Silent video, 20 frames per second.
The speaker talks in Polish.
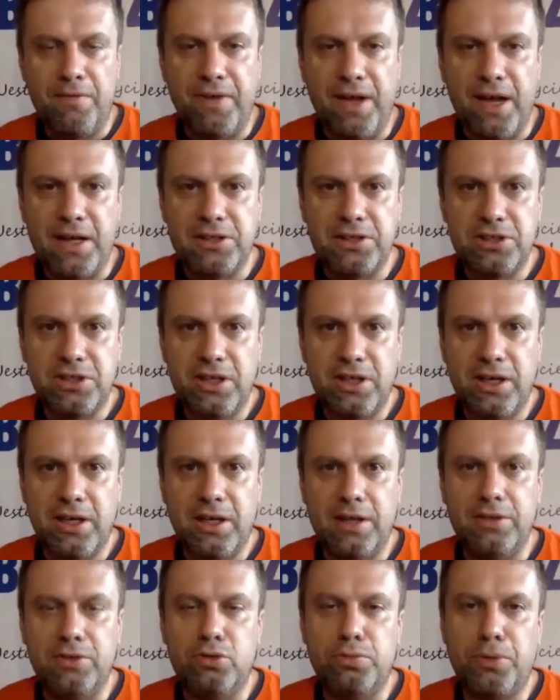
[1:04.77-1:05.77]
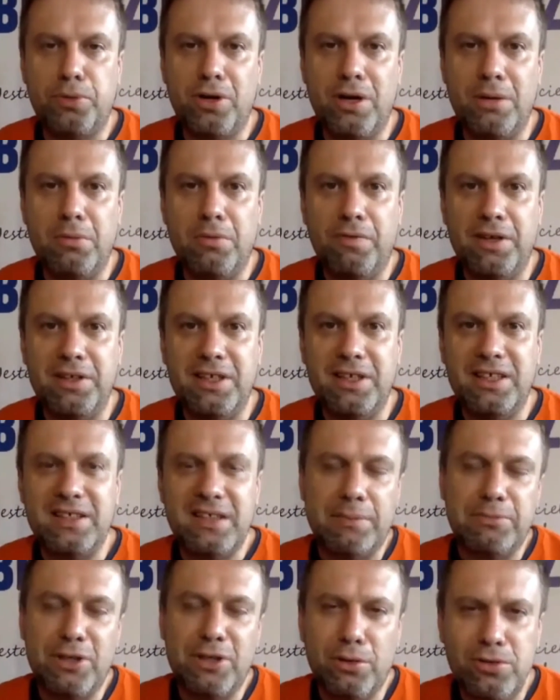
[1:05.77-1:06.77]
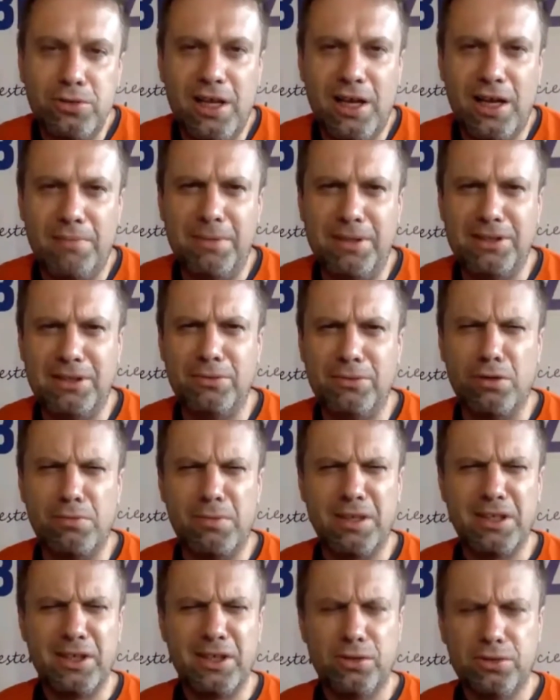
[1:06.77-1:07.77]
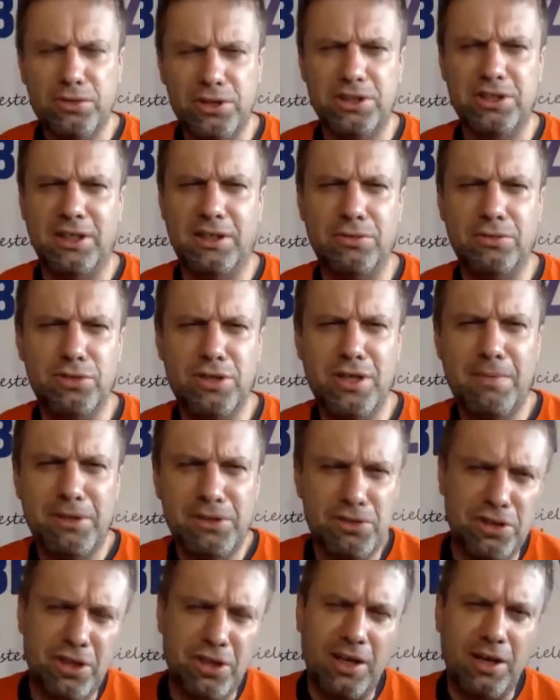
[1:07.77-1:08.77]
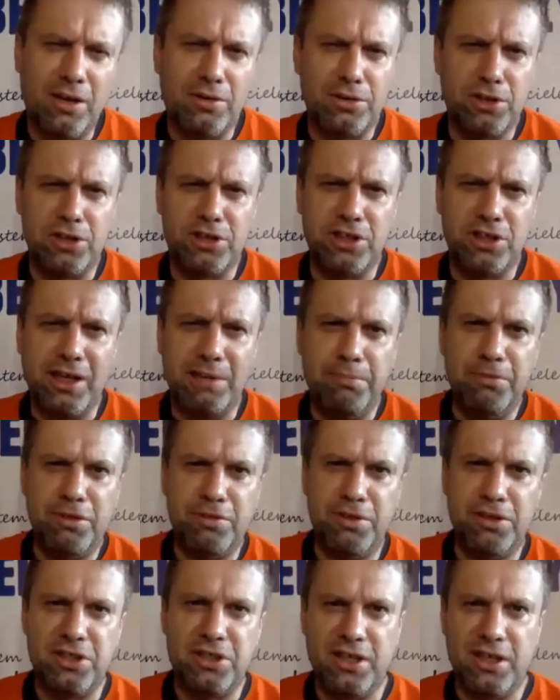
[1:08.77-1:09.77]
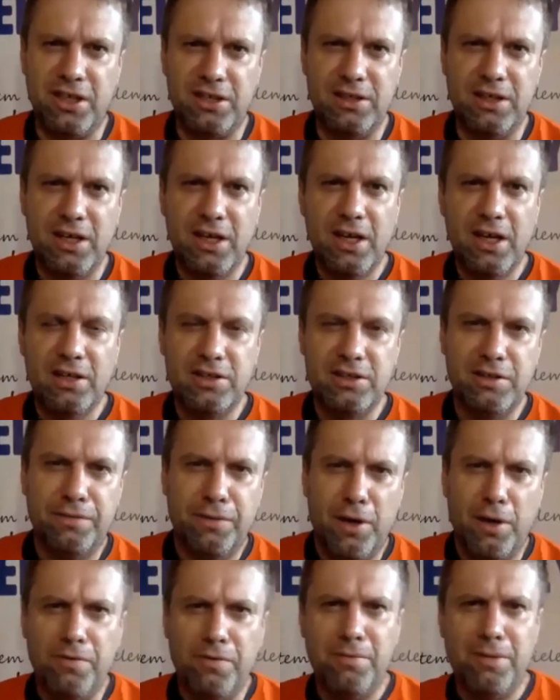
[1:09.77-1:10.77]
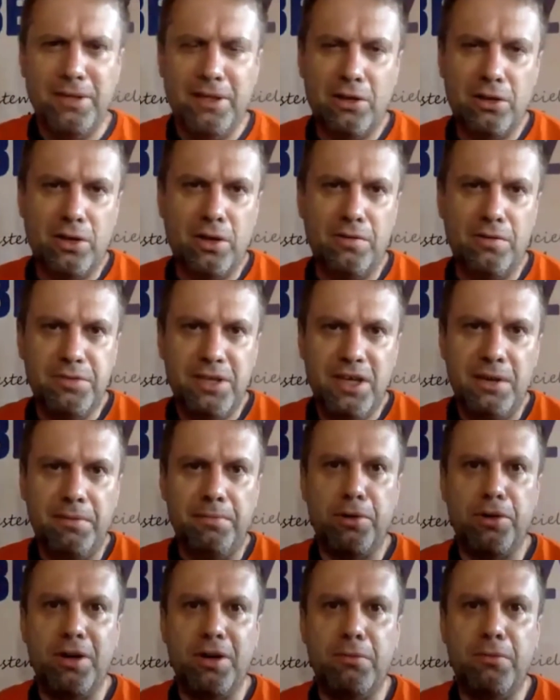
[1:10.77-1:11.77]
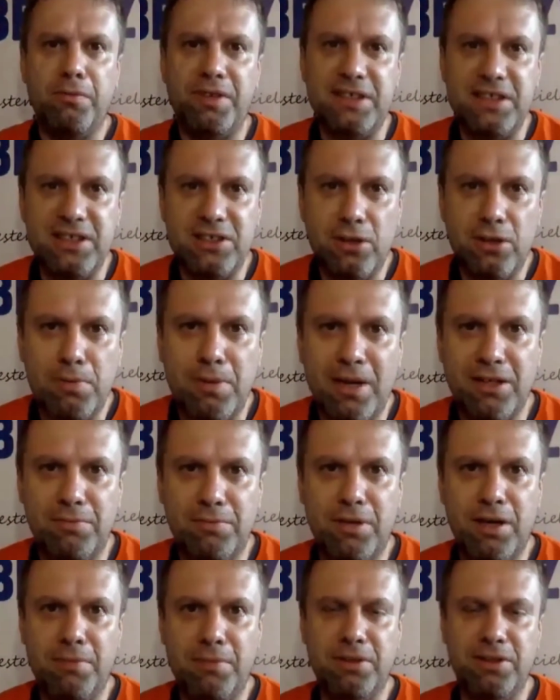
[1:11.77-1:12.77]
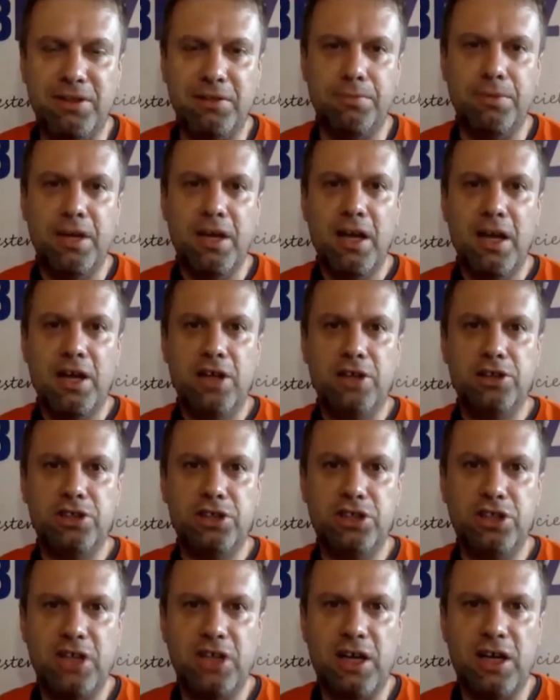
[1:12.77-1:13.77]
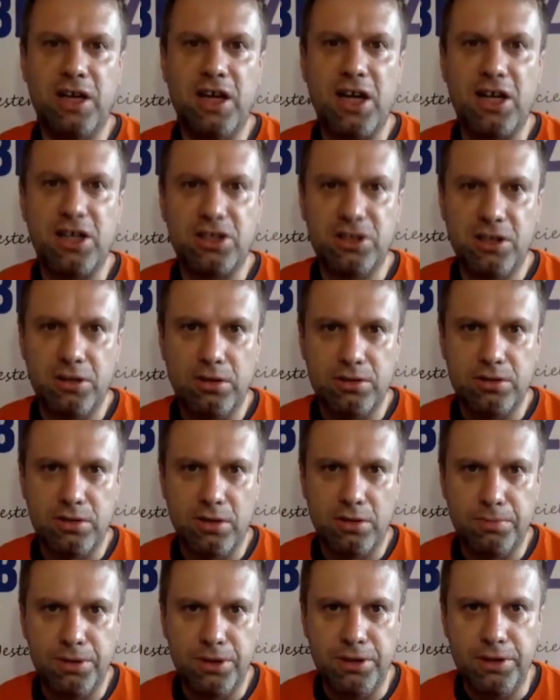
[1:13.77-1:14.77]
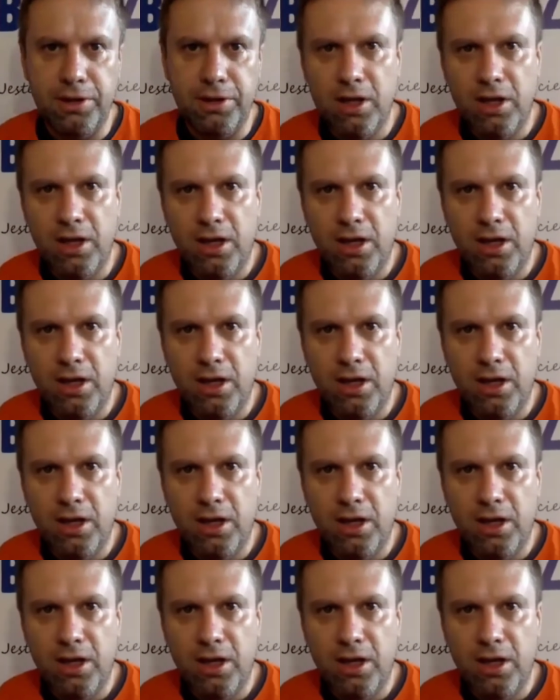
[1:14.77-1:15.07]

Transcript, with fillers: fakt, że już programowanie jest absolutnie elementem normalnego życia. To już nie ma czegoś takiego, że żyjemy w świecie cyfrowym, analogowym. Nie, programowanie jest normalnym elementem życia każdej osoby